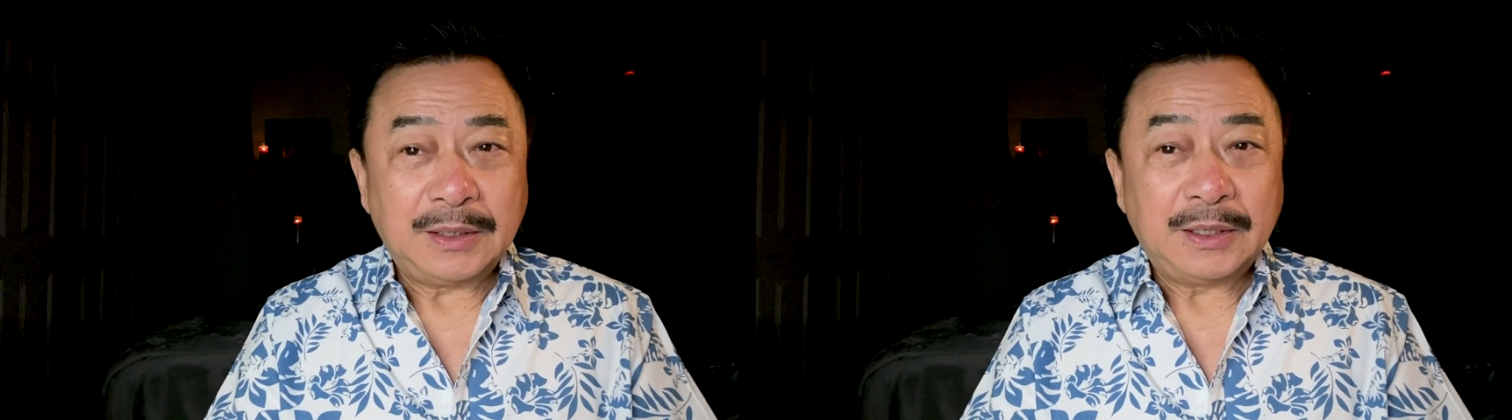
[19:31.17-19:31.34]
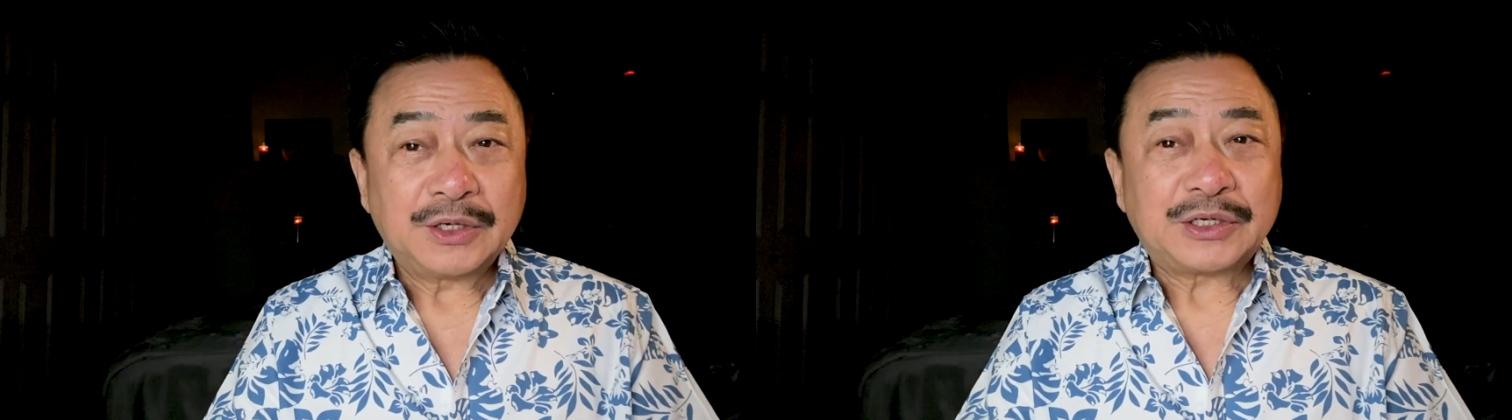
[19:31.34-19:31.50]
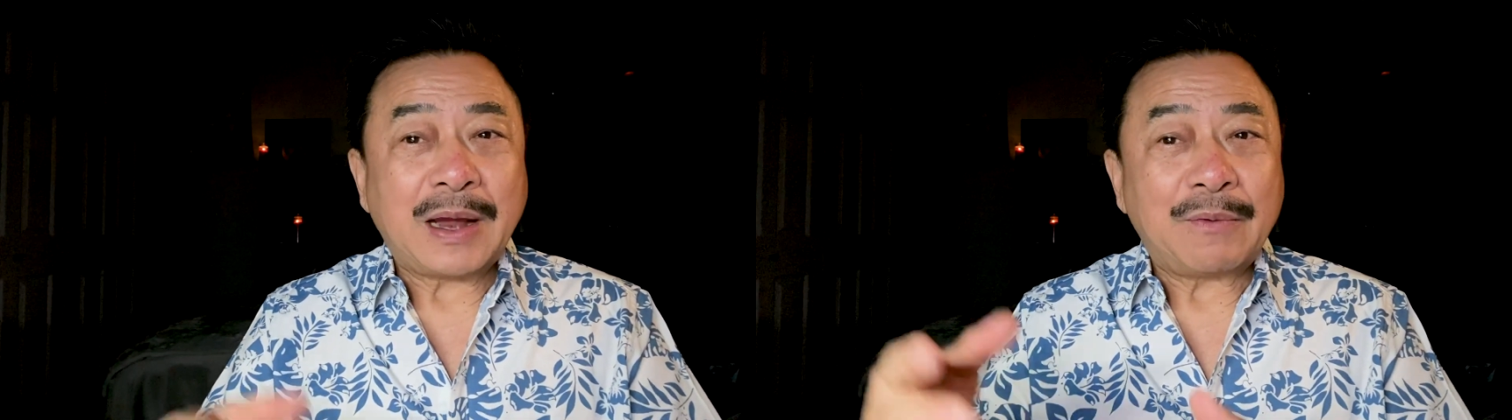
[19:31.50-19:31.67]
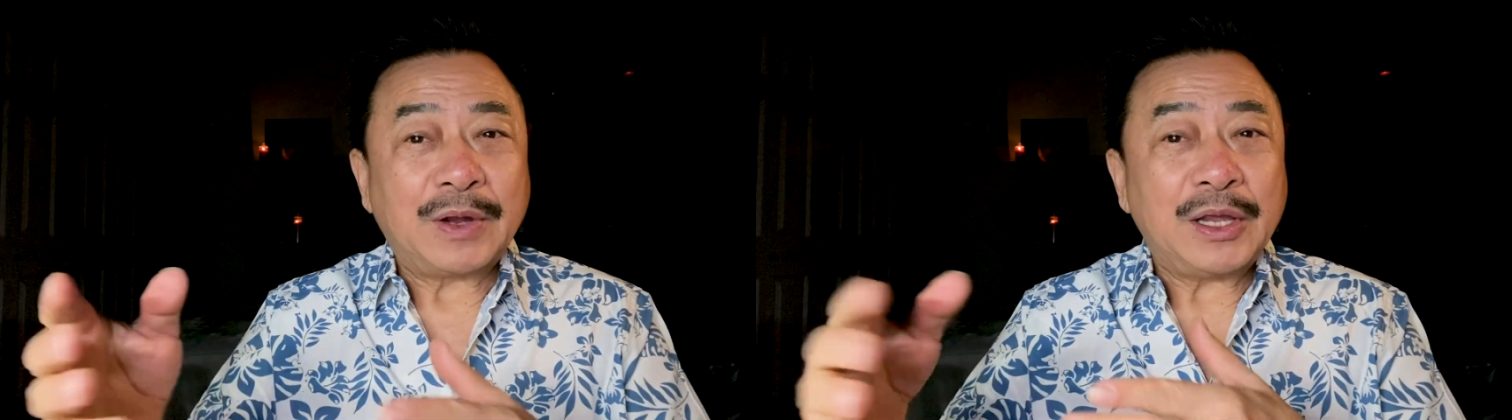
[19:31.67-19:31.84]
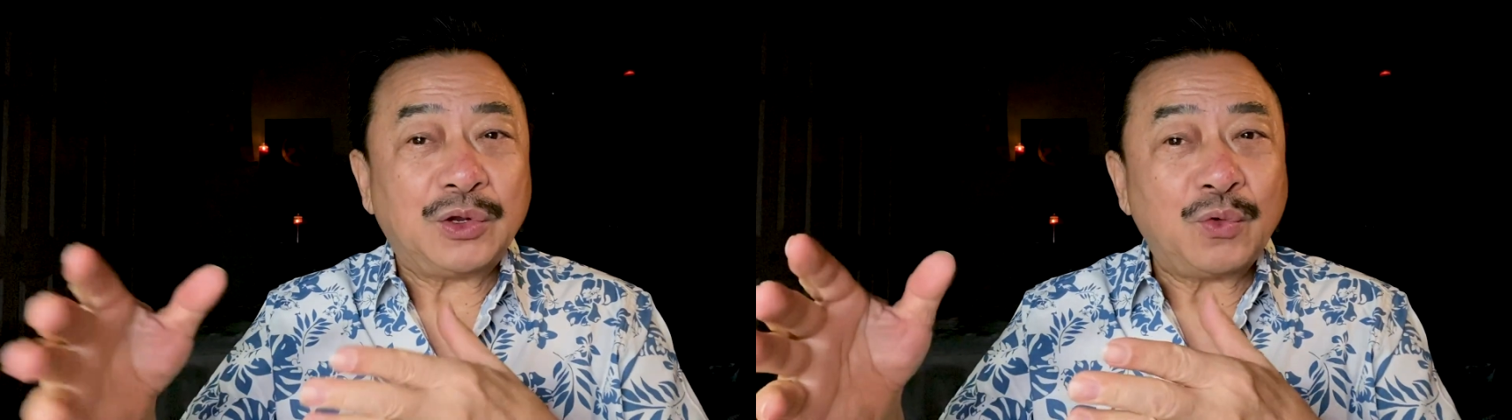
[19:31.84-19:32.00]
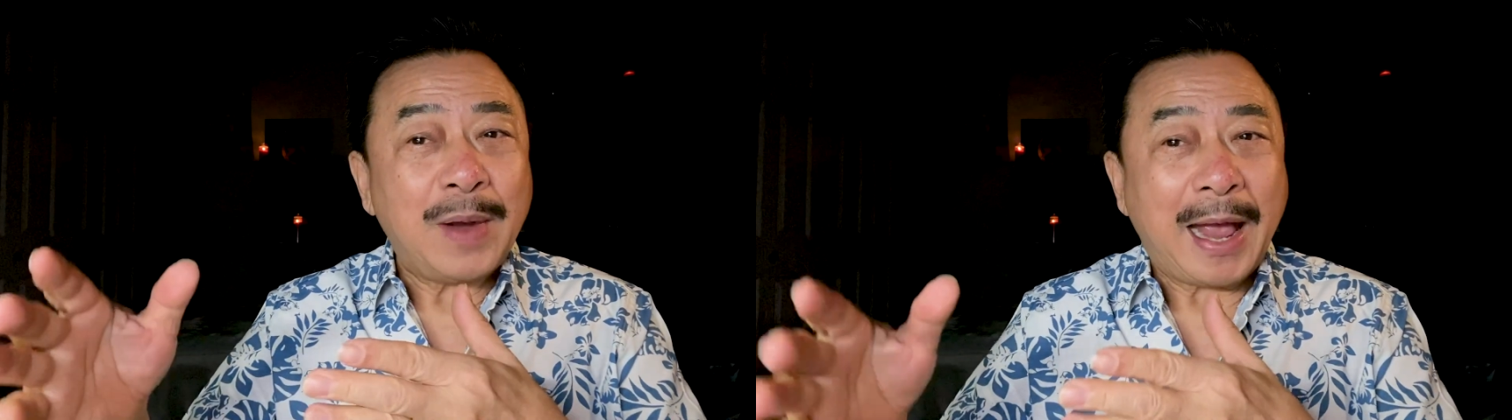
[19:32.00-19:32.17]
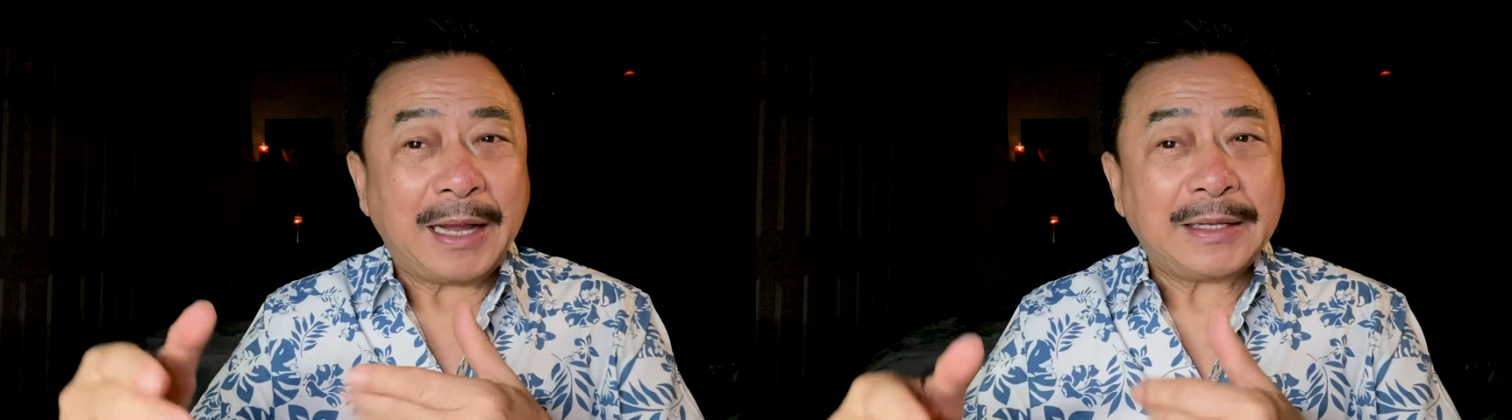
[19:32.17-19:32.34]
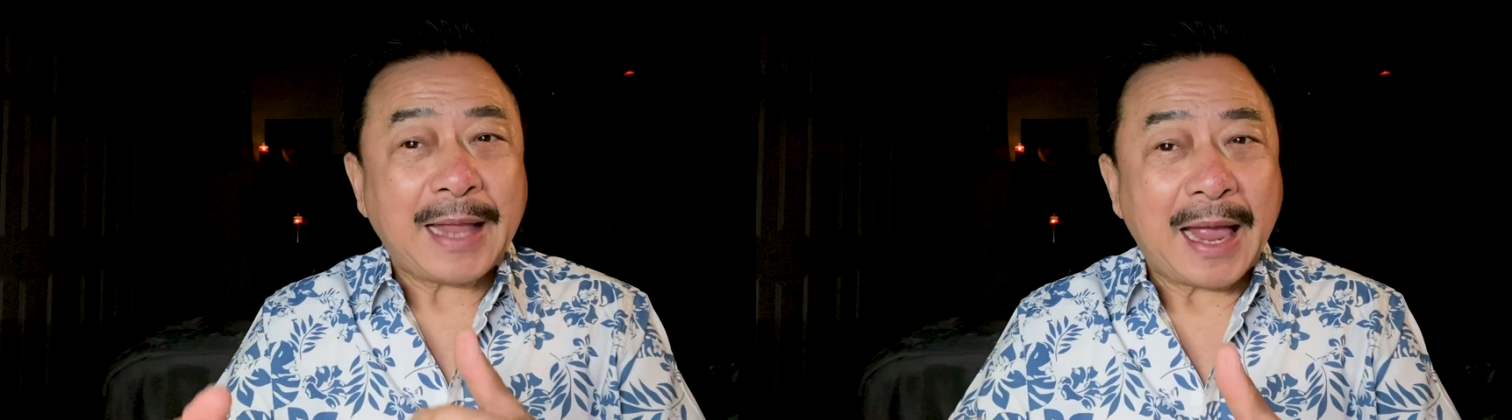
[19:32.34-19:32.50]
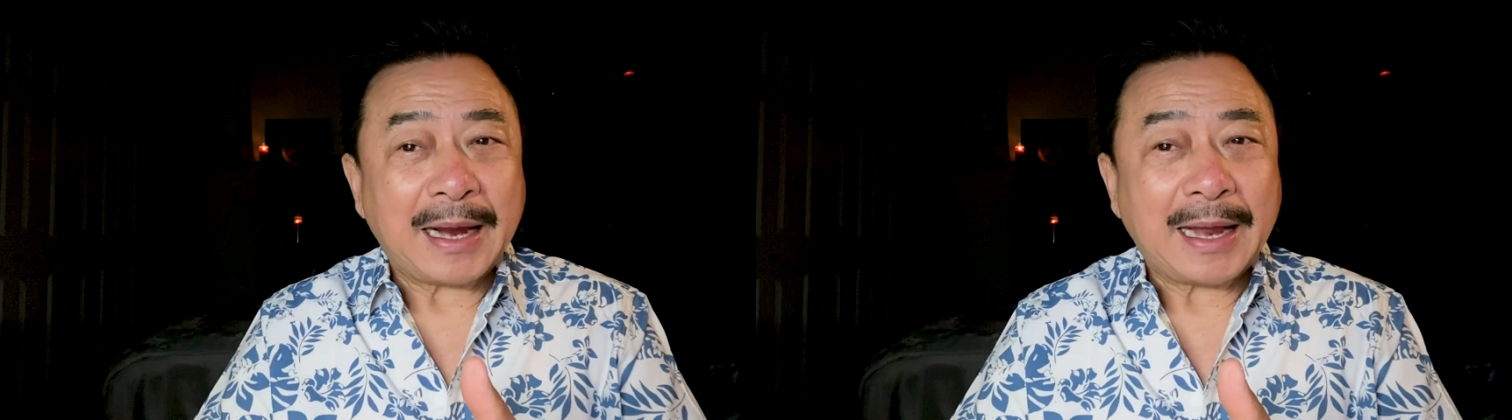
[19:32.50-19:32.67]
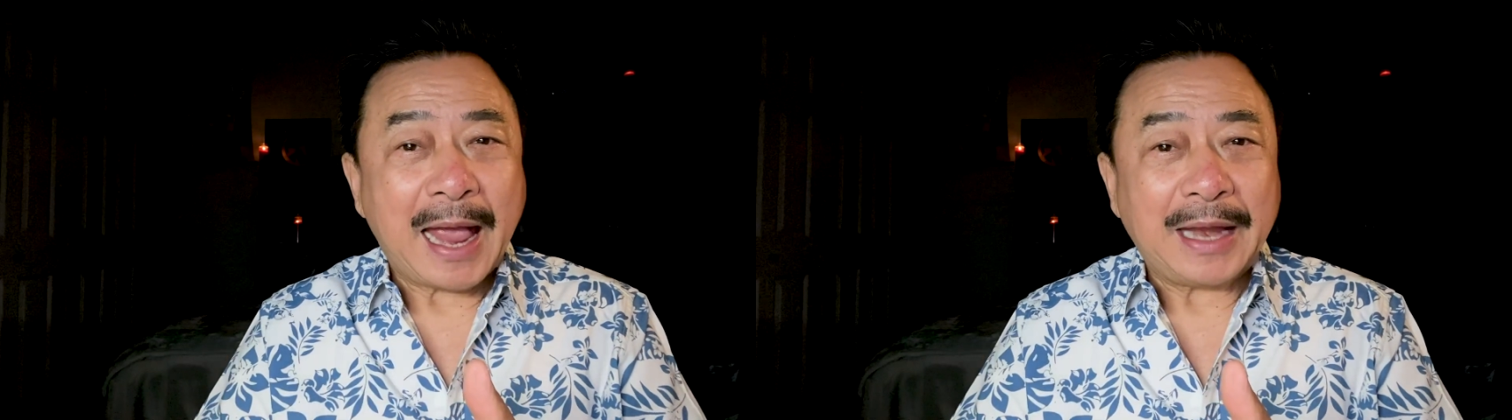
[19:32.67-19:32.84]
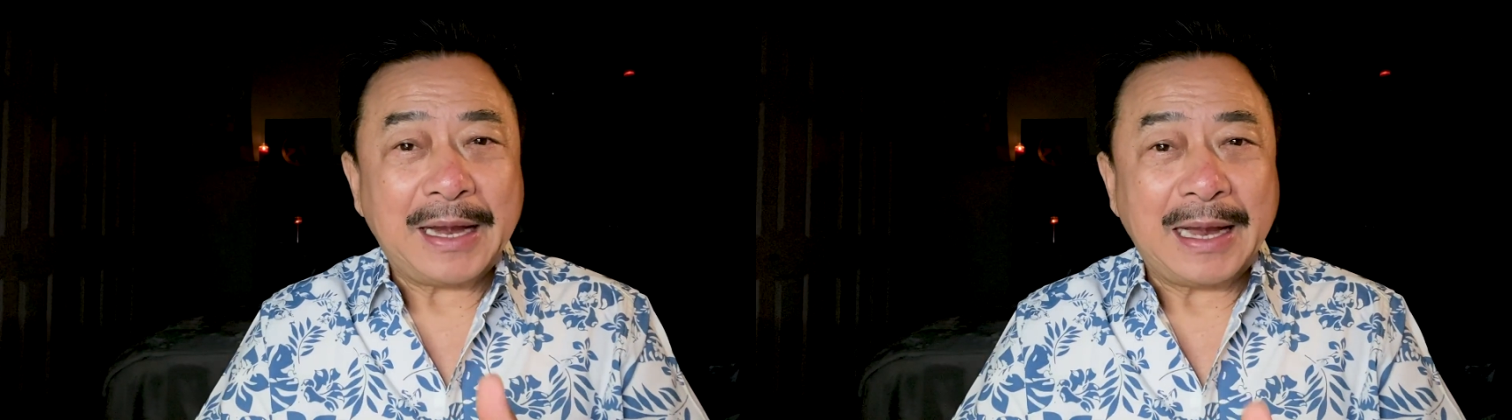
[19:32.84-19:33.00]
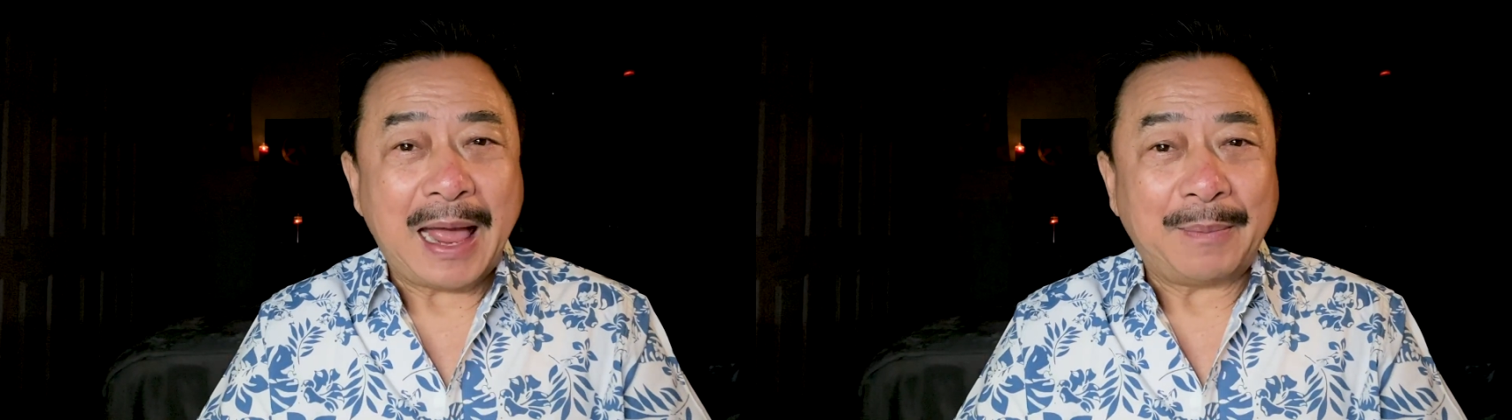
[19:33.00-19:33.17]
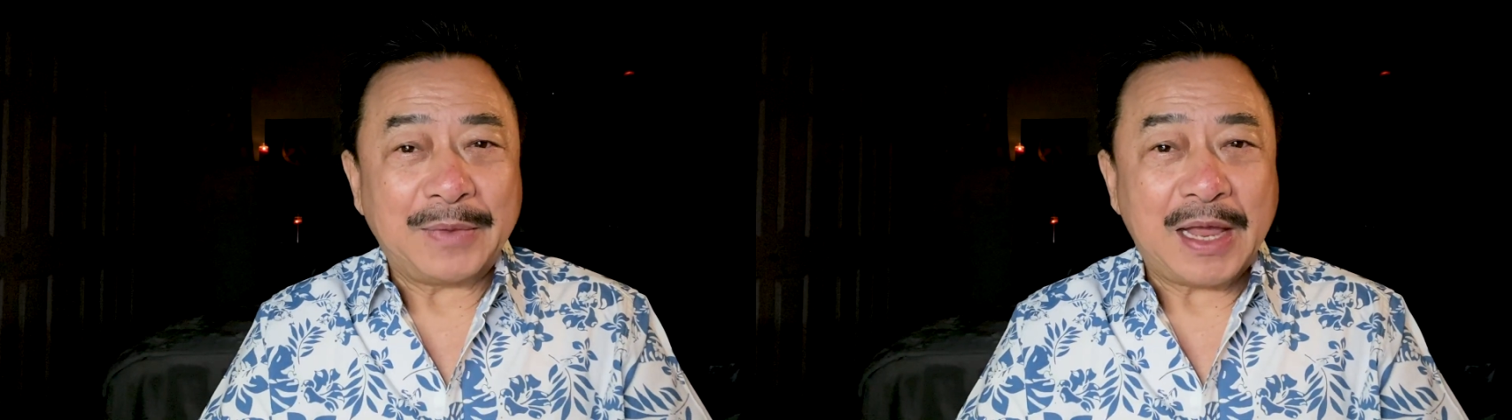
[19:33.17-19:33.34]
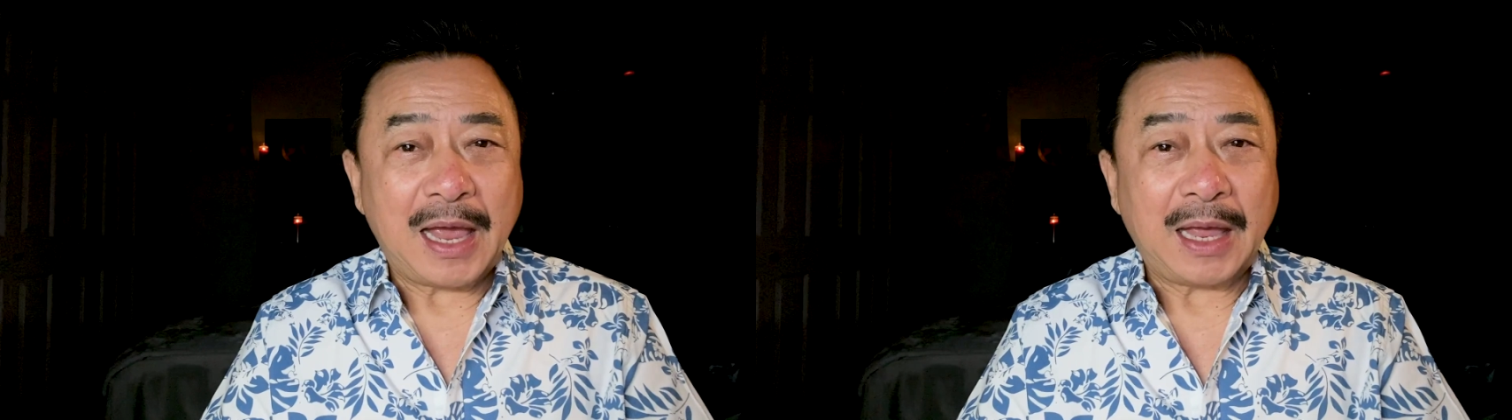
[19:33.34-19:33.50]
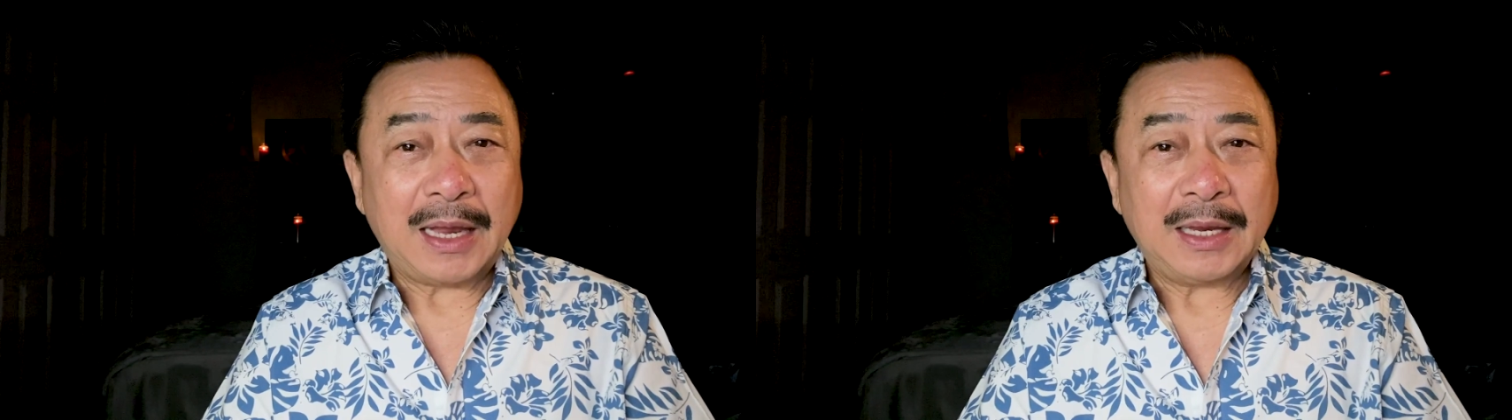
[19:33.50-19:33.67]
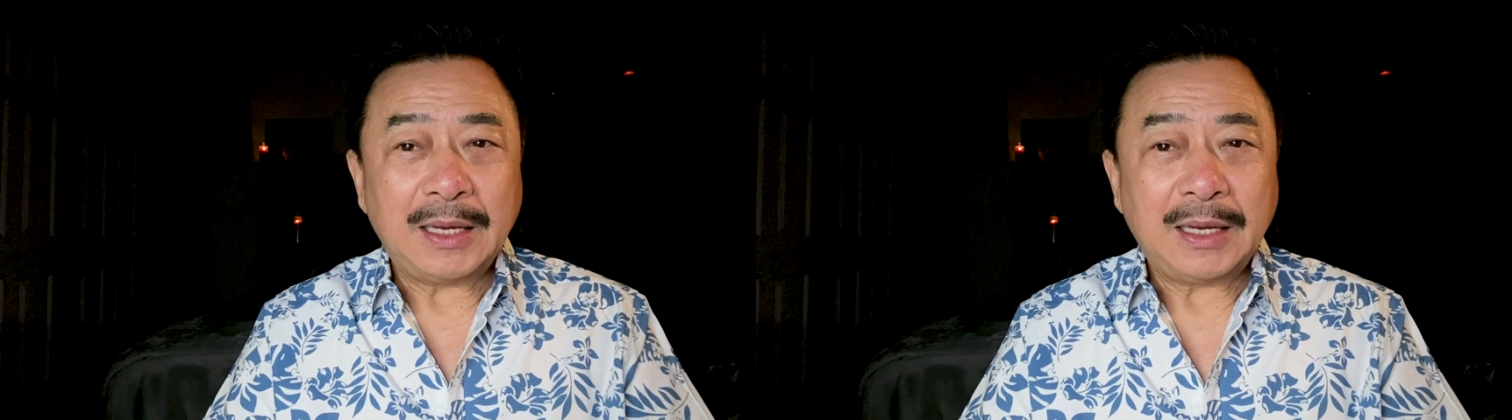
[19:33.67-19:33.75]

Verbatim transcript: sau khi chú Hải tan ca đi làm về.